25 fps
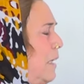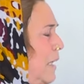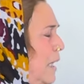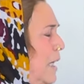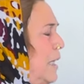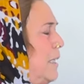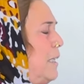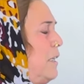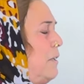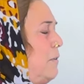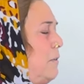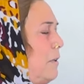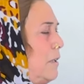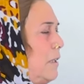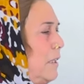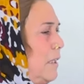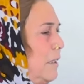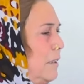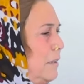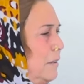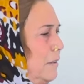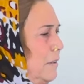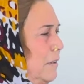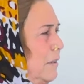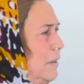اري والله
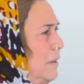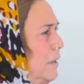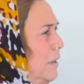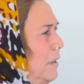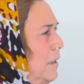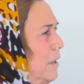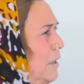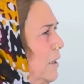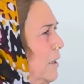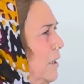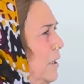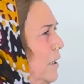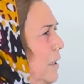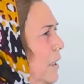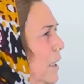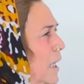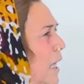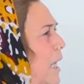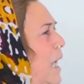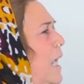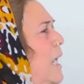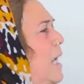باشك نزيكي تي طيب.